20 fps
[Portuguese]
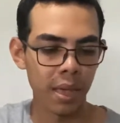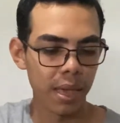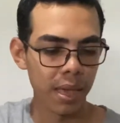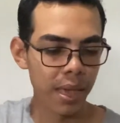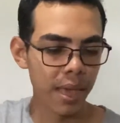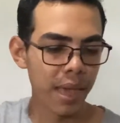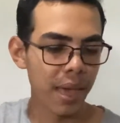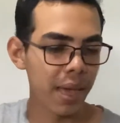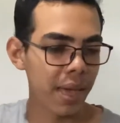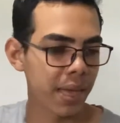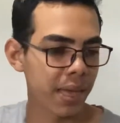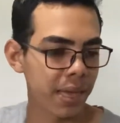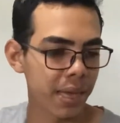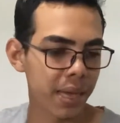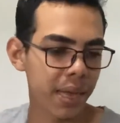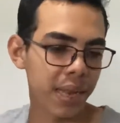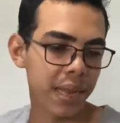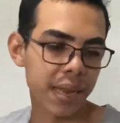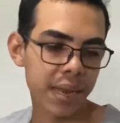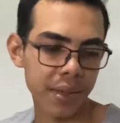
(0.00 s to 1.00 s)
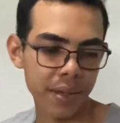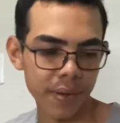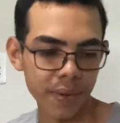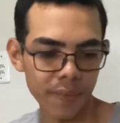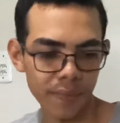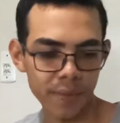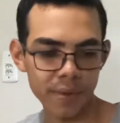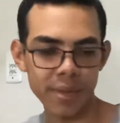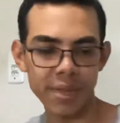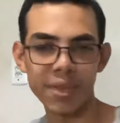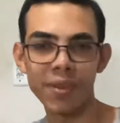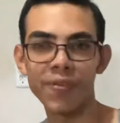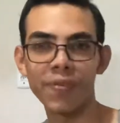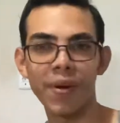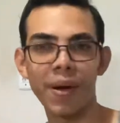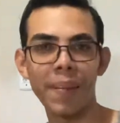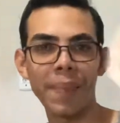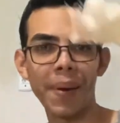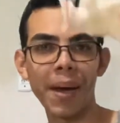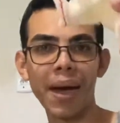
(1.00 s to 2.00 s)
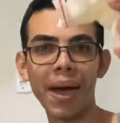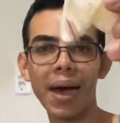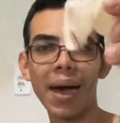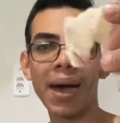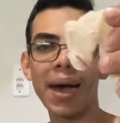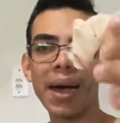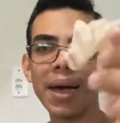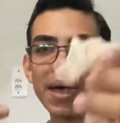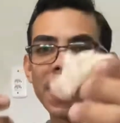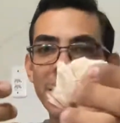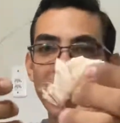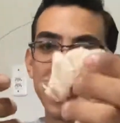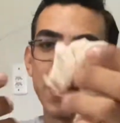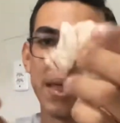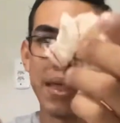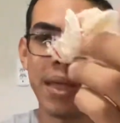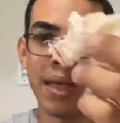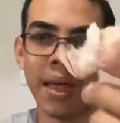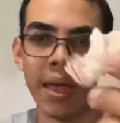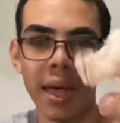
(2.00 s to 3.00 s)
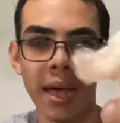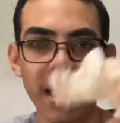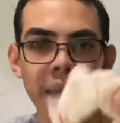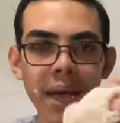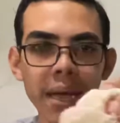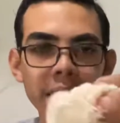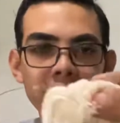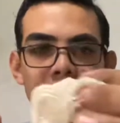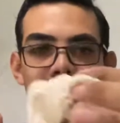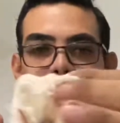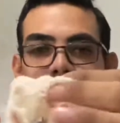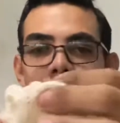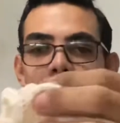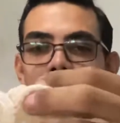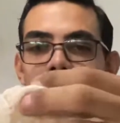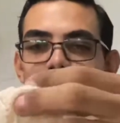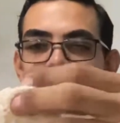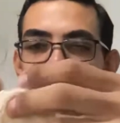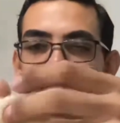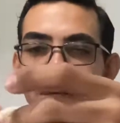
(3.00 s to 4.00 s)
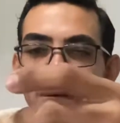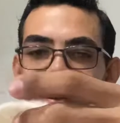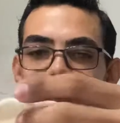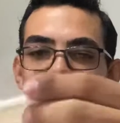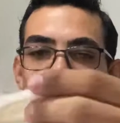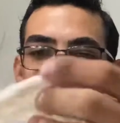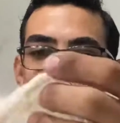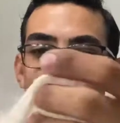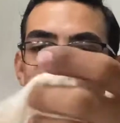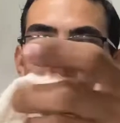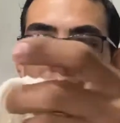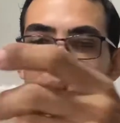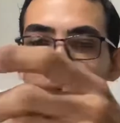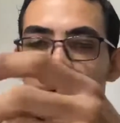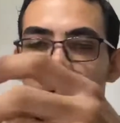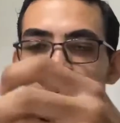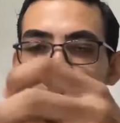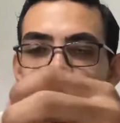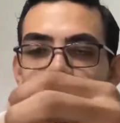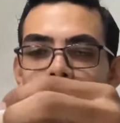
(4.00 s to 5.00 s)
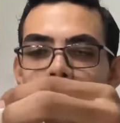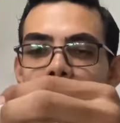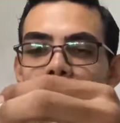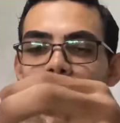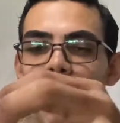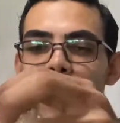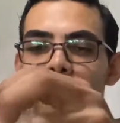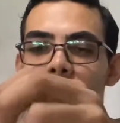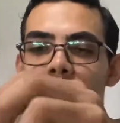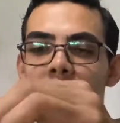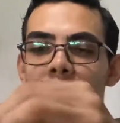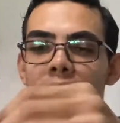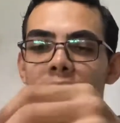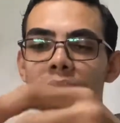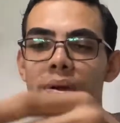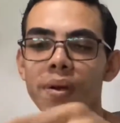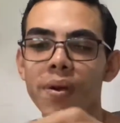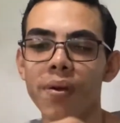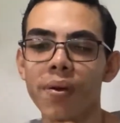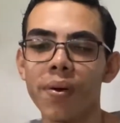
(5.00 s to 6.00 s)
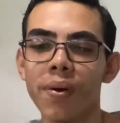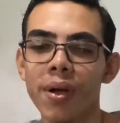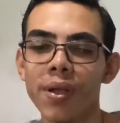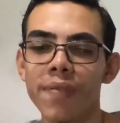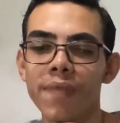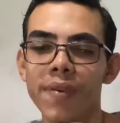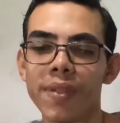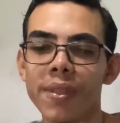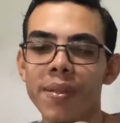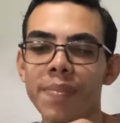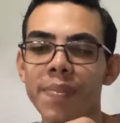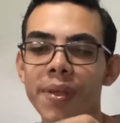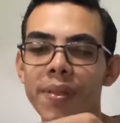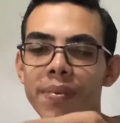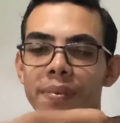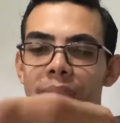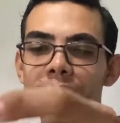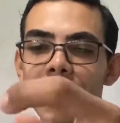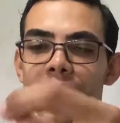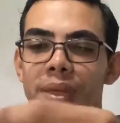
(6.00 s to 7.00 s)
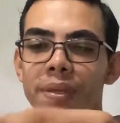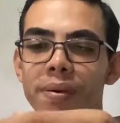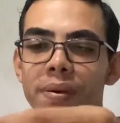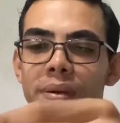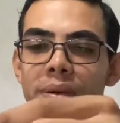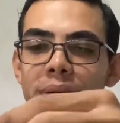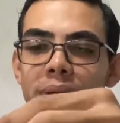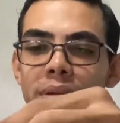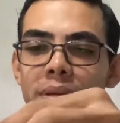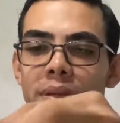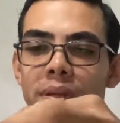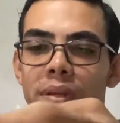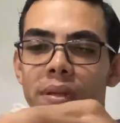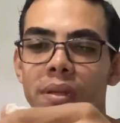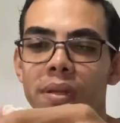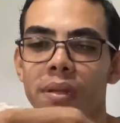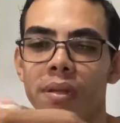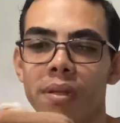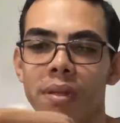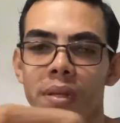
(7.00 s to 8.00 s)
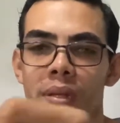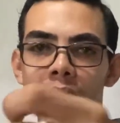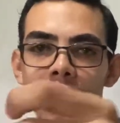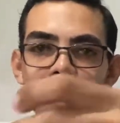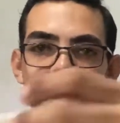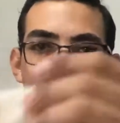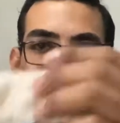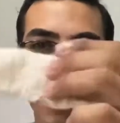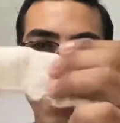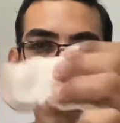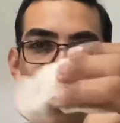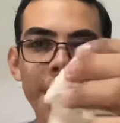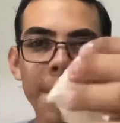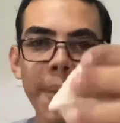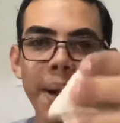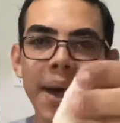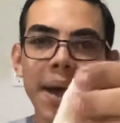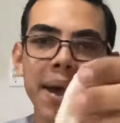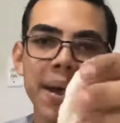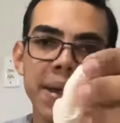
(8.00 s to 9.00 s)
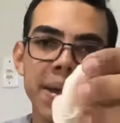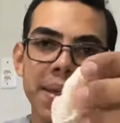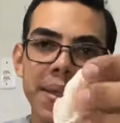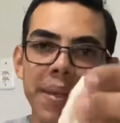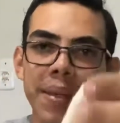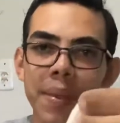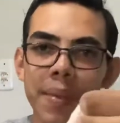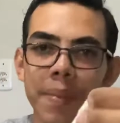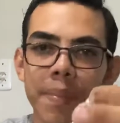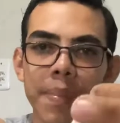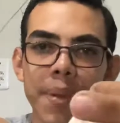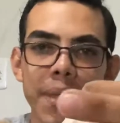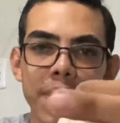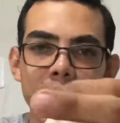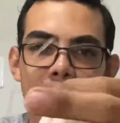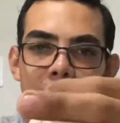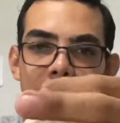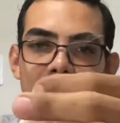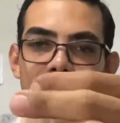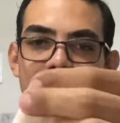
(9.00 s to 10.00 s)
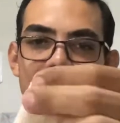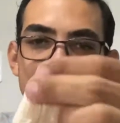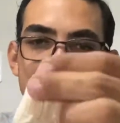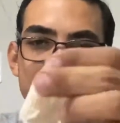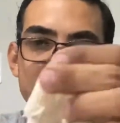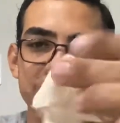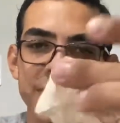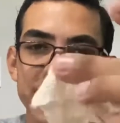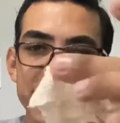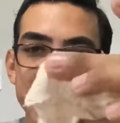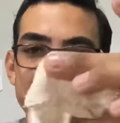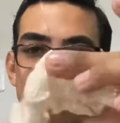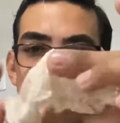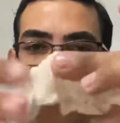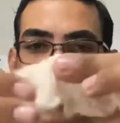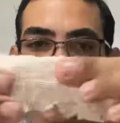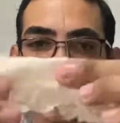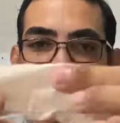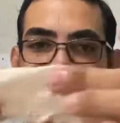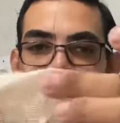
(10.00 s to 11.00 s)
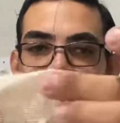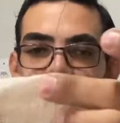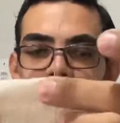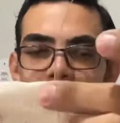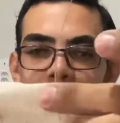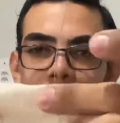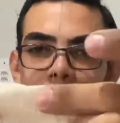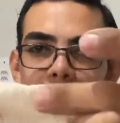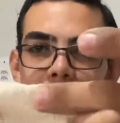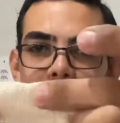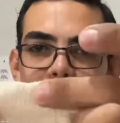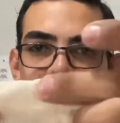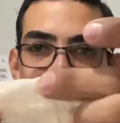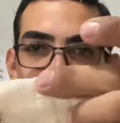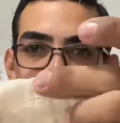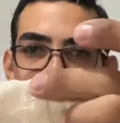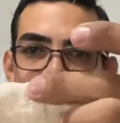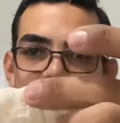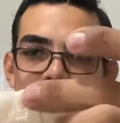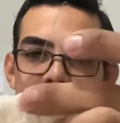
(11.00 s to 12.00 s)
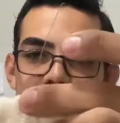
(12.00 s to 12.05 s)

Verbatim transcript: E aí, galera, vocês vão amarrar aqui, ó. Bem no meio. Eu gosto de fazer bem no meio. Amarra bem no meio, a linha de vocês, bem no meio do,